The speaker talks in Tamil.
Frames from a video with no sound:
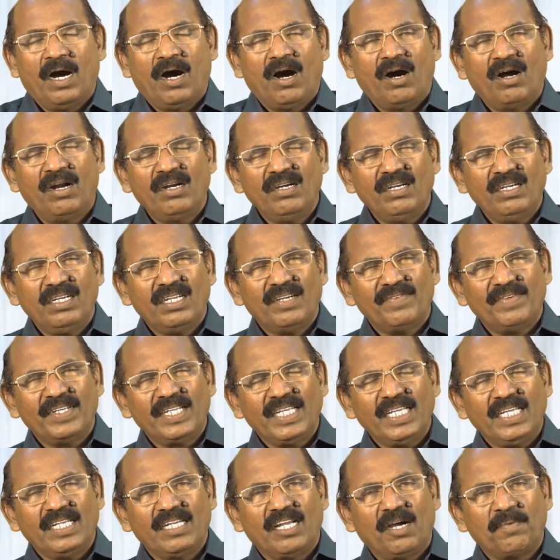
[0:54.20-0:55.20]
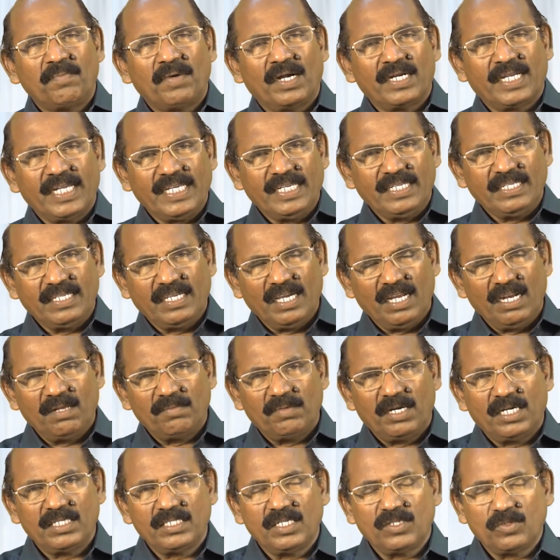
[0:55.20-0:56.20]
ஆண்டவரை நாம்
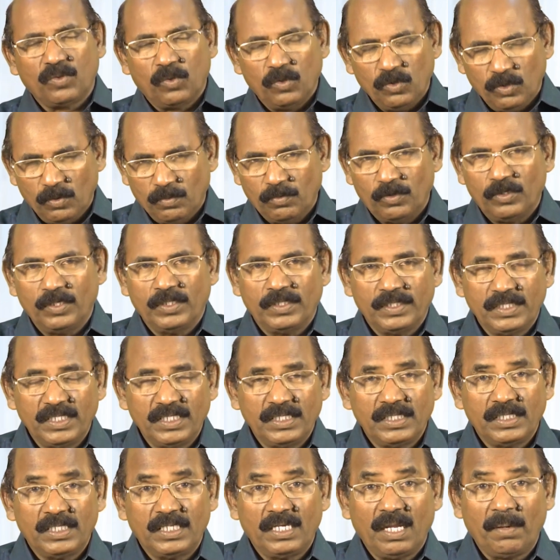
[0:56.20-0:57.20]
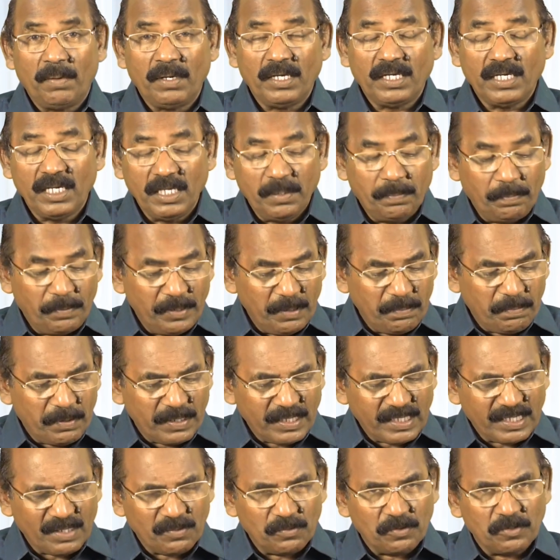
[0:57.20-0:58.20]
அடைக்கலமாக கொள்ளும் பொழுது நமக்கு
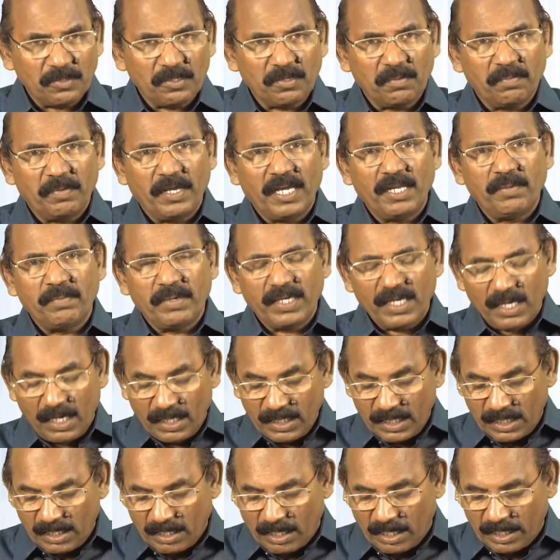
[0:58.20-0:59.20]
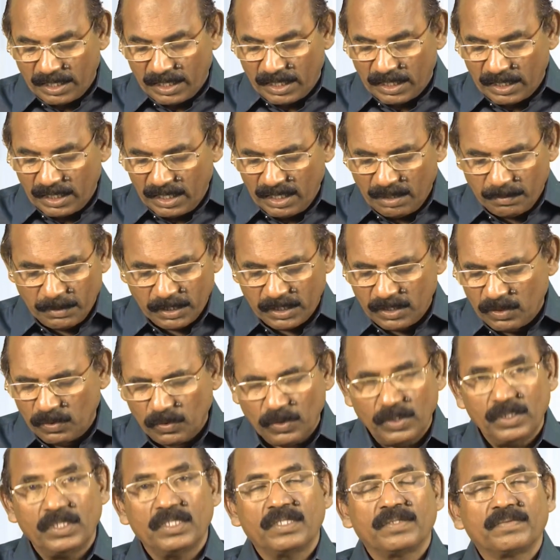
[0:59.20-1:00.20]
இப்படிப்பட்ட ஒரு மேன்மையான காரியங்கள் நமக்கு
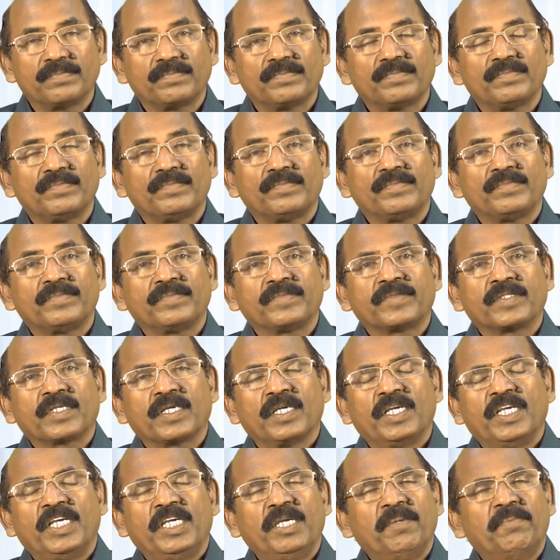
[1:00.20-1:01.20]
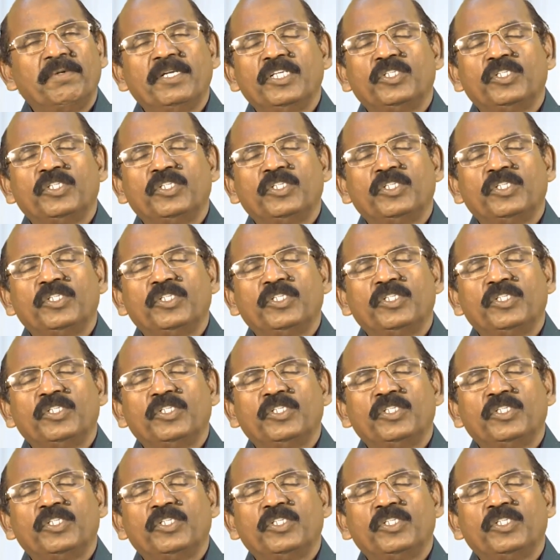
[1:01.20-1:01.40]
உண்டு இப்படி